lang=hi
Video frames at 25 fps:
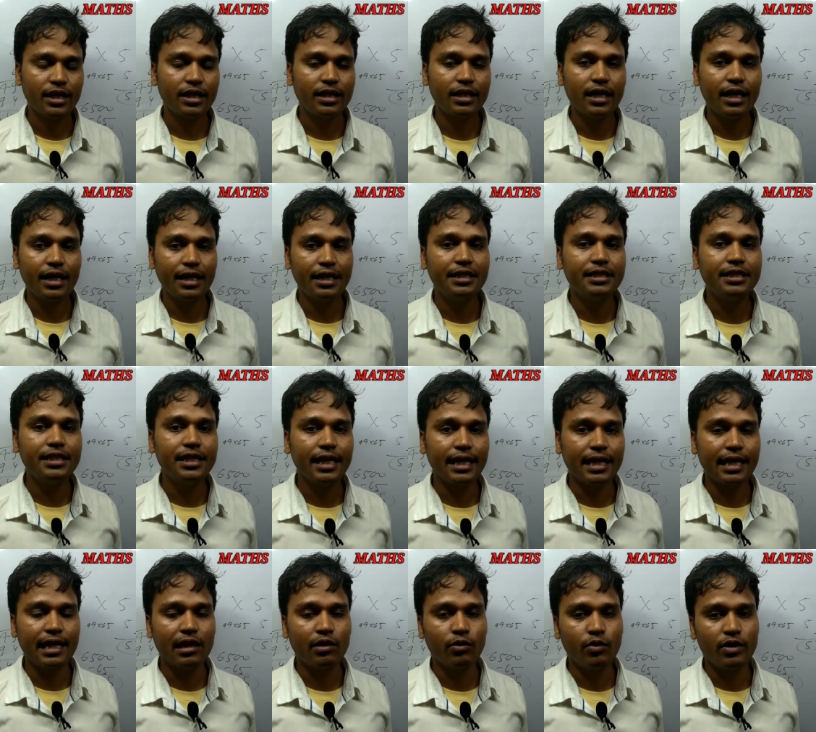कितना इजी
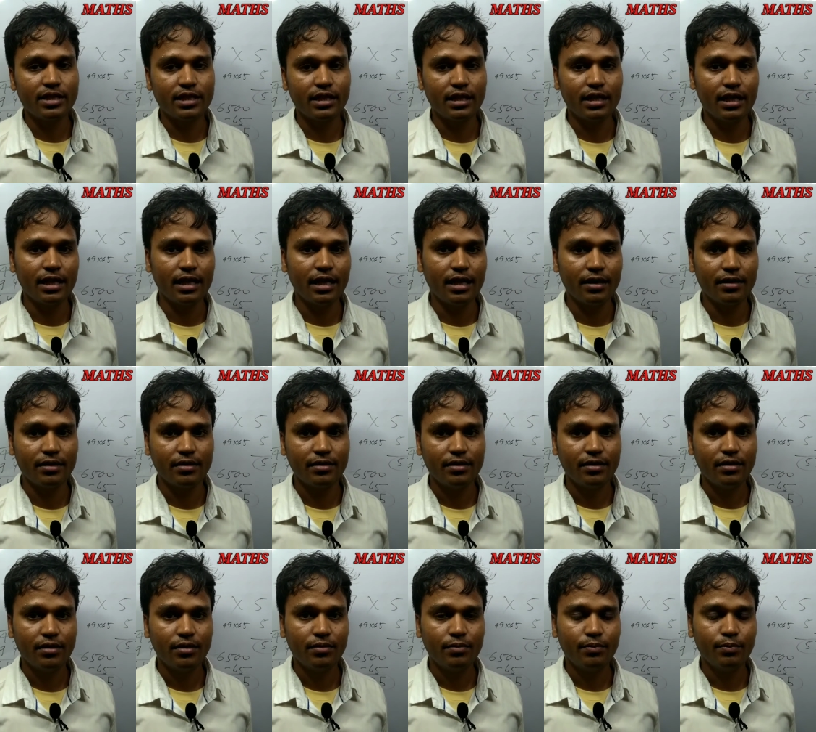है कैलकुलेशन करना
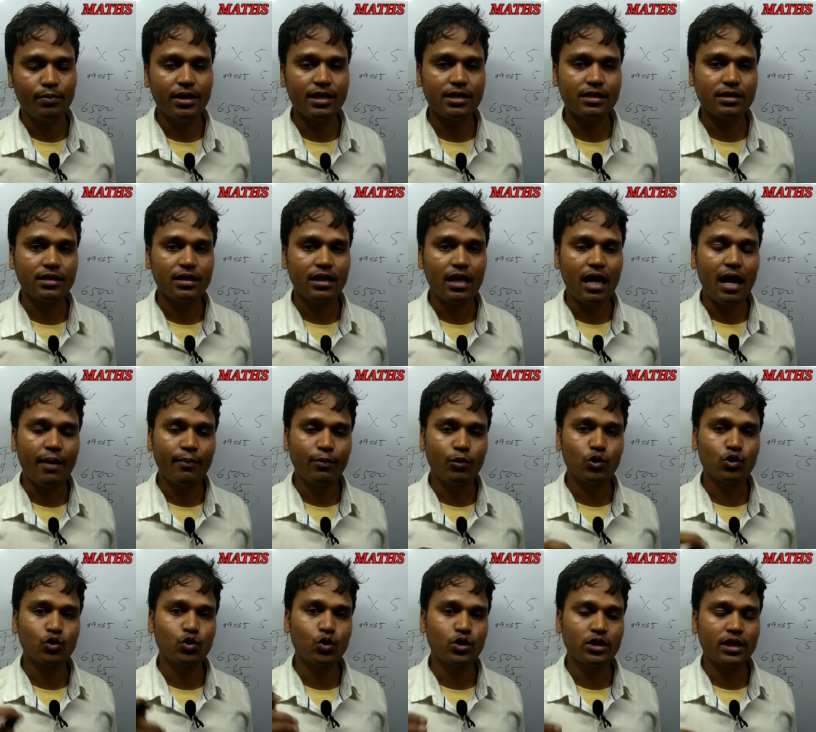बस
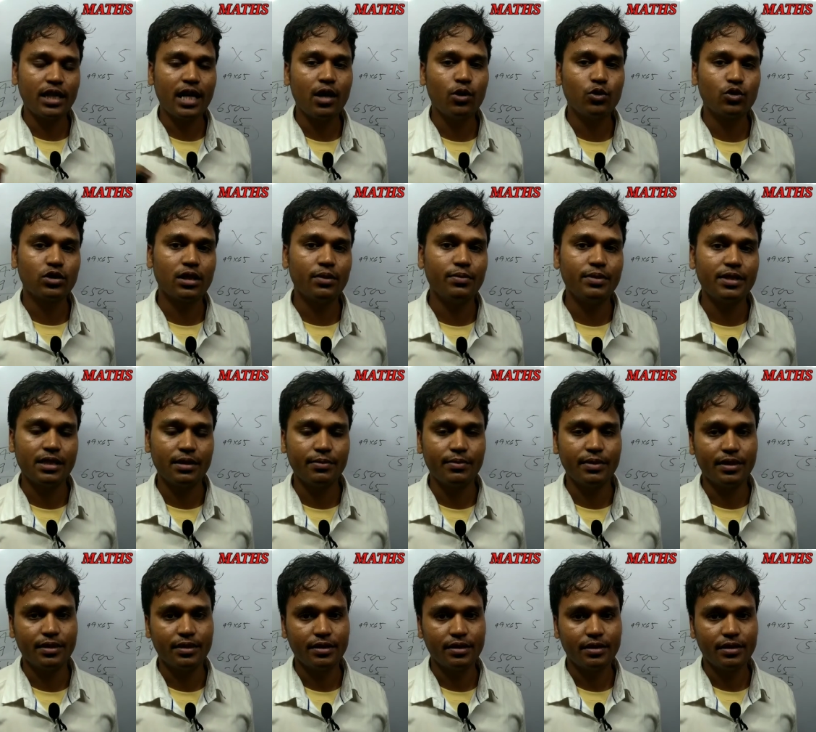आपको सोचना है उसके विषय
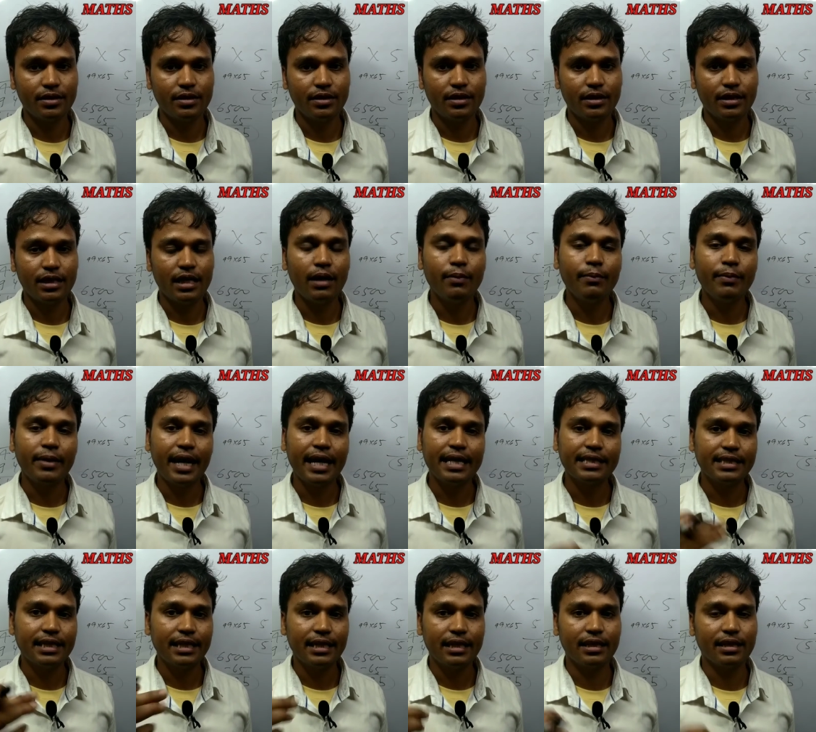में कि हम
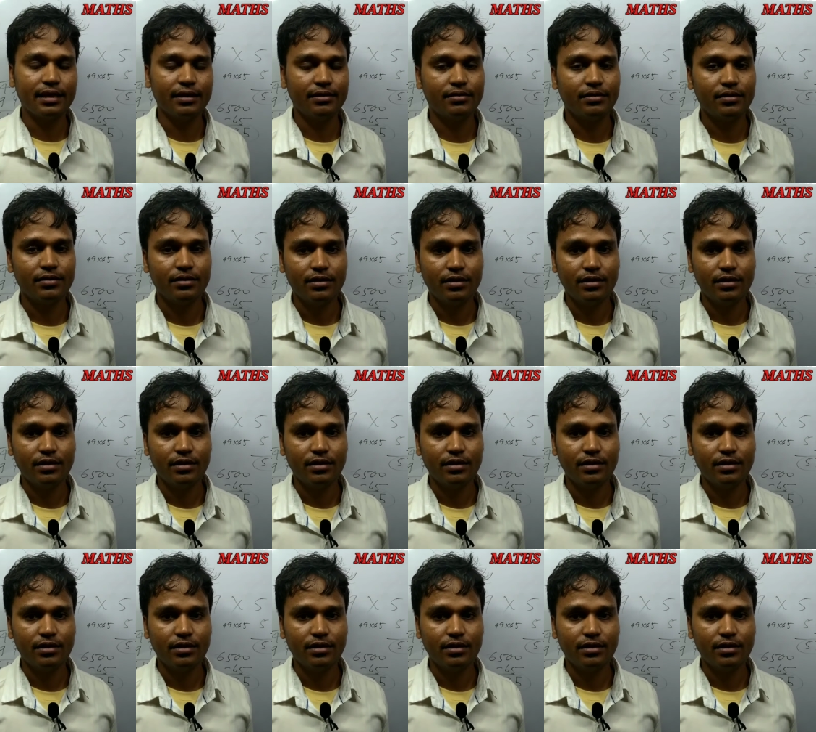कैसे करें